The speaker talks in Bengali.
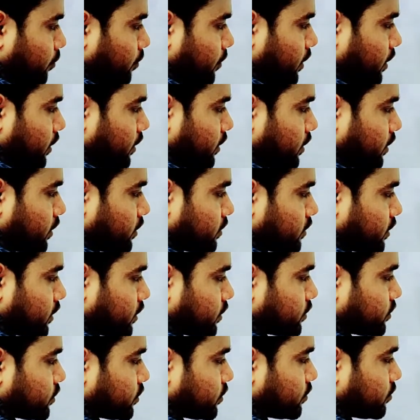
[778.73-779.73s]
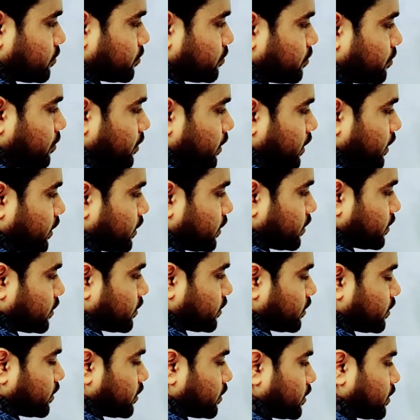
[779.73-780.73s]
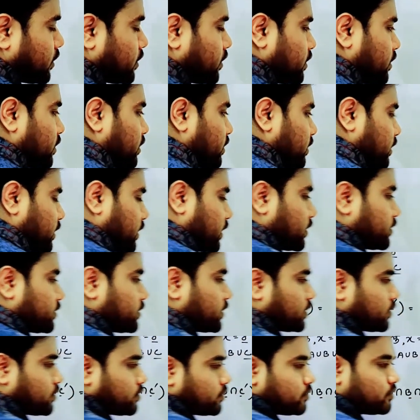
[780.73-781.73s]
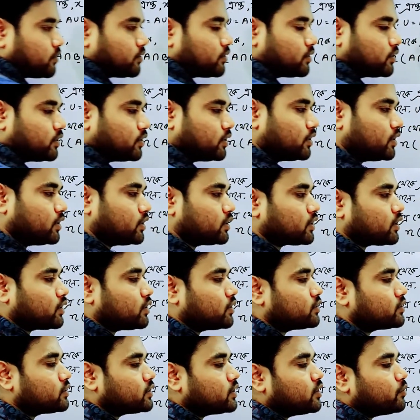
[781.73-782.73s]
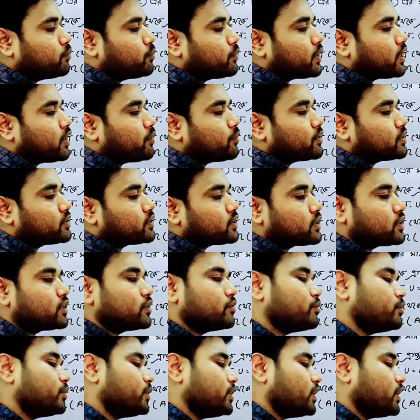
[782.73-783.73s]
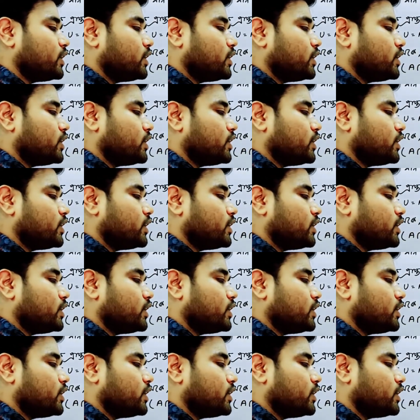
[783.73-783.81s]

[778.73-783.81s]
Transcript: প্রাইম ইন্টারসেকশন বি ঠিক আছে তাহলে সি প্রাইমের সাথে